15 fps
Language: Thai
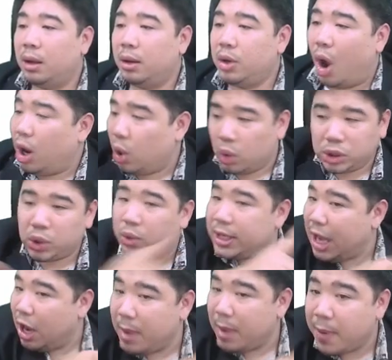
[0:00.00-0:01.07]
น้องรู้สูตรเดี
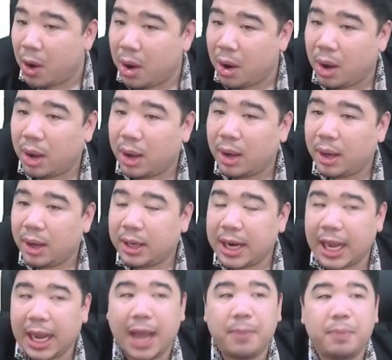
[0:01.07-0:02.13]
ยวไม่พอ
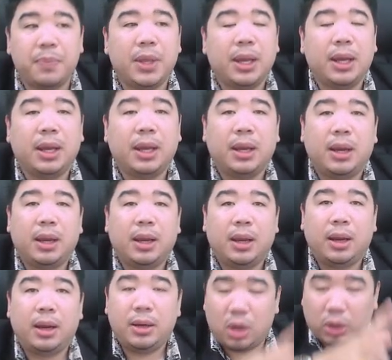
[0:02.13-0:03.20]
นะครับ
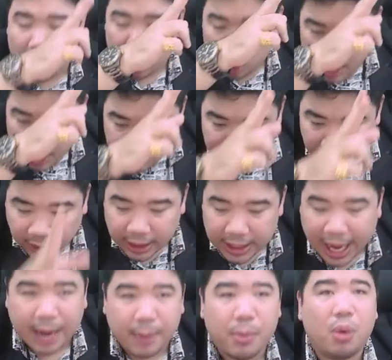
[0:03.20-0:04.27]
น้องต้องรู้เรื่องเส้นทะแย
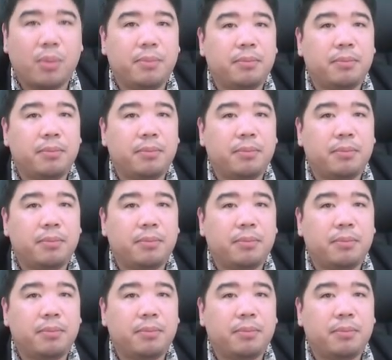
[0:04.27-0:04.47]
งมุม